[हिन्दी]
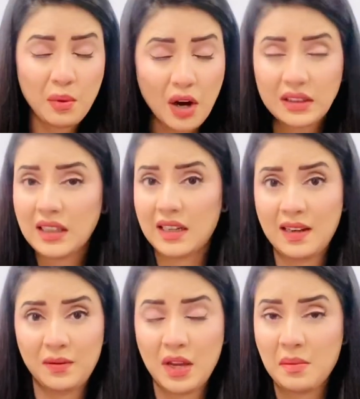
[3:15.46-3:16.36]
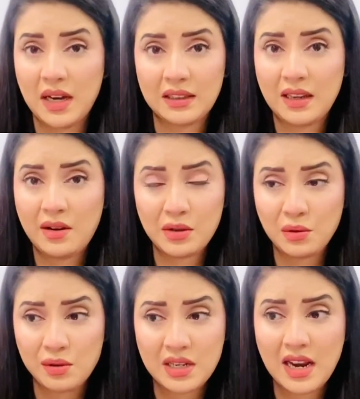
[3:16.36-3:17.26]
बहुत तकलीफ़ दे बात है और
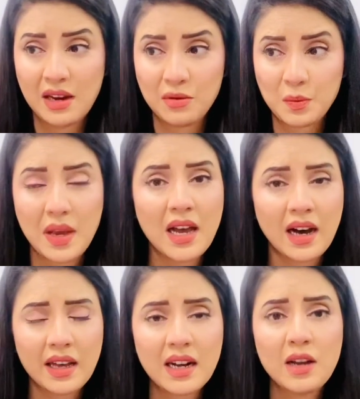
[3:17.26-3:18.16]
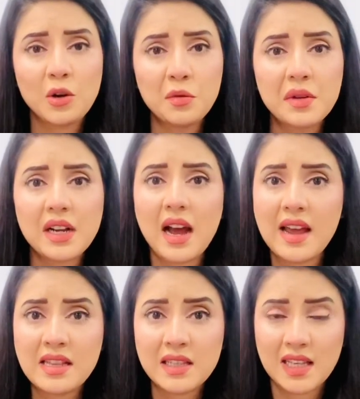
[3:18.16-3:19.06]
सोचिए कि उसमें हर उम्र का
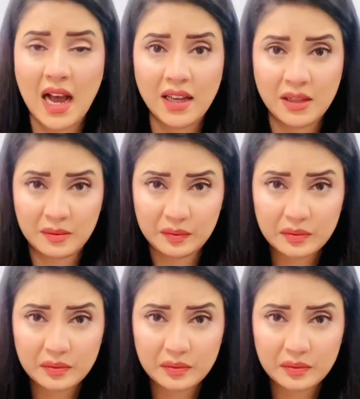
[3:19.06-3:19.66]
इंसान